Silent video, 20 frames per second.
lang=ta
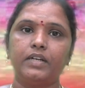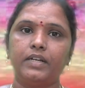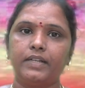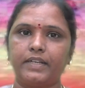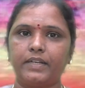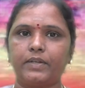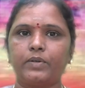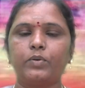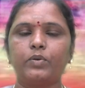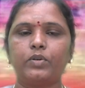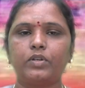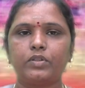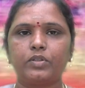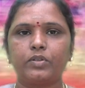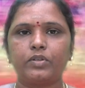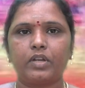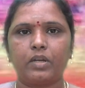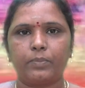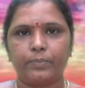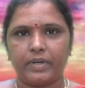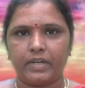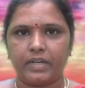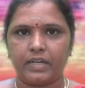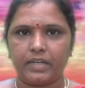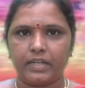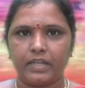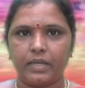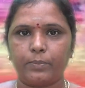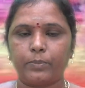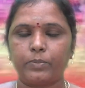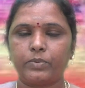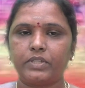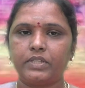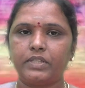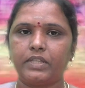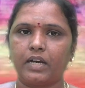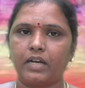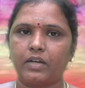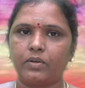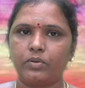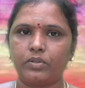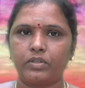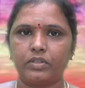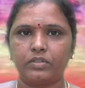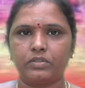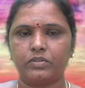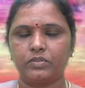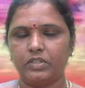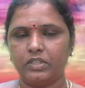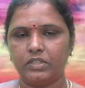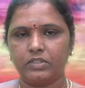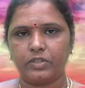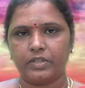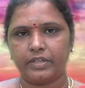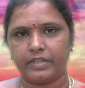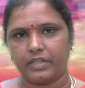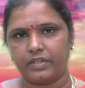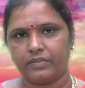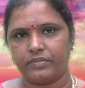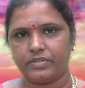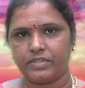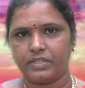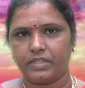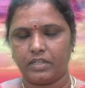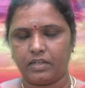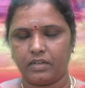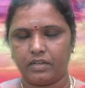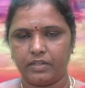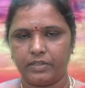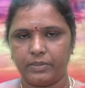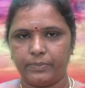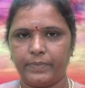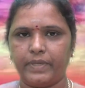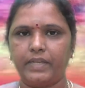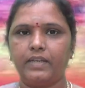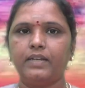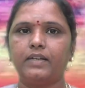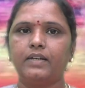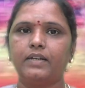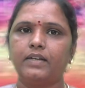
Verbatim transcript: நீங்கள் கூட்டு தொழில் பண்ணுறீங்க புதிதாக ஒரு தொழில் தொடங்குகிற விஷயங்கள்லையுமே